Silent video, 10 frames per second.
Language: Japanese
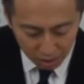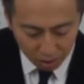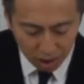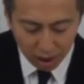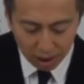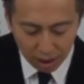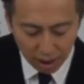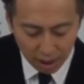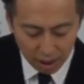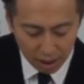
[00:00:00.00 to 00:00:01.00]
こちらです
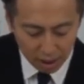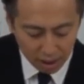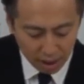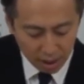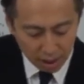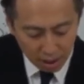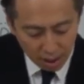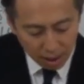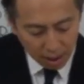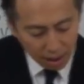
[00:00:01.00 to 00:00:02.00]
ね
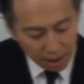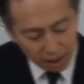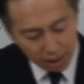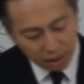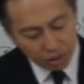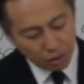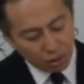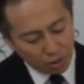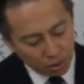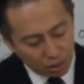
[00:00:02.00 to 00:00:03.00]
A 社
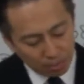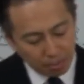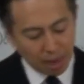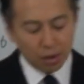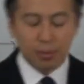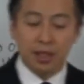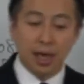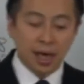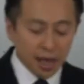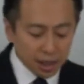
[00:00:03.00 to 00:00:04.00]
長のまあごめんな
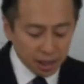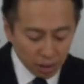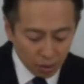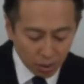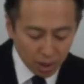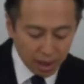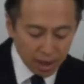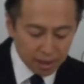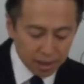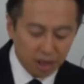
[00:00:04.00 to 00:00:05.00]
さい A 社の
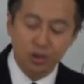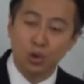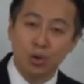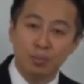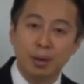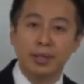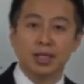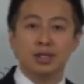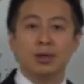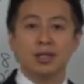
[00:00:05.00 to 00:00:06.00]
現社長まあ
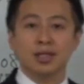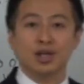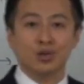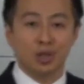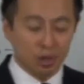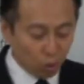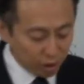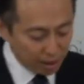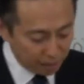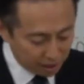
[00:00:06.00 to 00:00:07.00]
私のあった社長です5
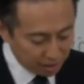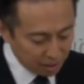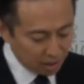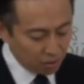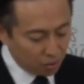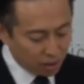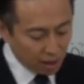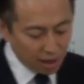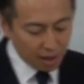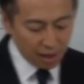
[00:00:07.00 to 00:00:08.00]
代目ですの
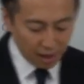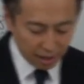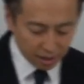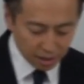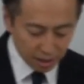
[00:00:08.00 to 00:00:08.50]
経営改革